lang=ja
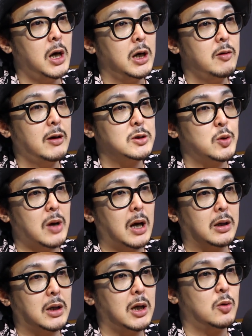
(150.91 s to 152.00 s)
いわゆるその
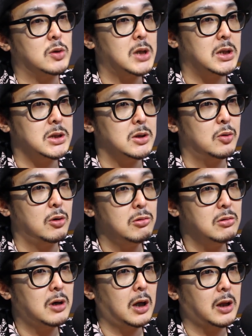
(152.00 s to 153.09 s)
ハッケロシア人とい
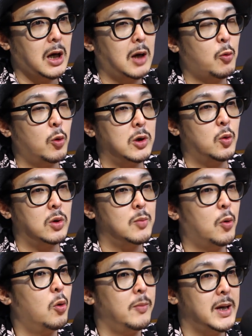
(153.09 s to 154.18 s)
う方がこう日本に
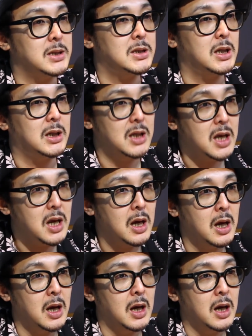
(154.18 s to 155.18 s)
亡命してきて、うん、